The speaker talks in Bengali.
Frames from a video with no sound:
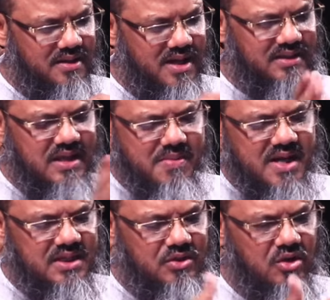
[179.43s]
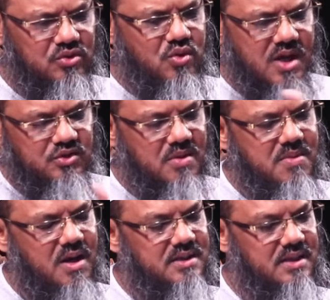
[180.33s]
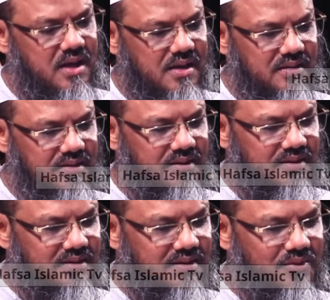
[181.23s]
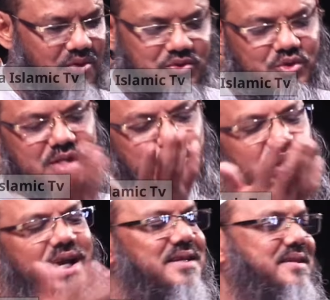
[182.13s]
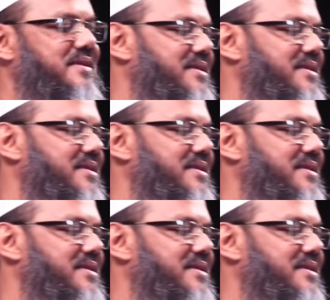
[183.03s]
হাত্তা মাজা তক্তু আসমা কাজা অক্তটা চলে গেছে